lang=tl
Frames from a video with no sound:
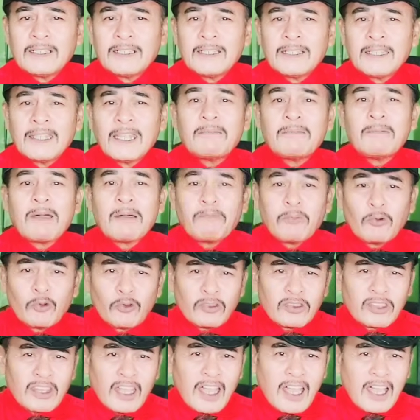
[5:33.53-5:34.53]
na
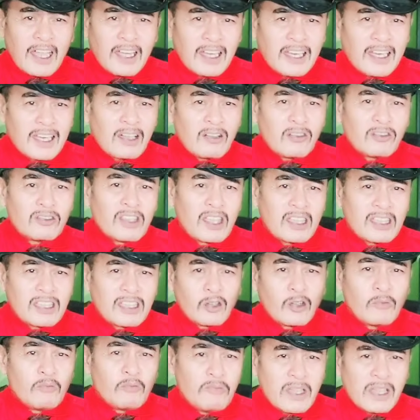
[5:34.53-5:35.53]
mapunta rin ako diyan sa
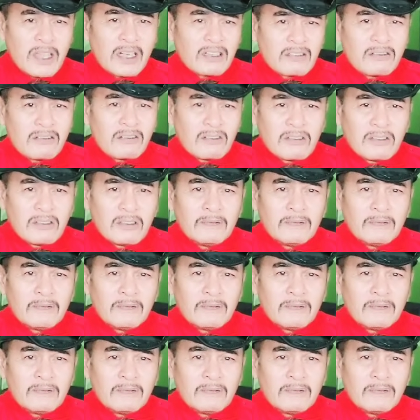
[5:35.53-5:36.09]
gobyerno.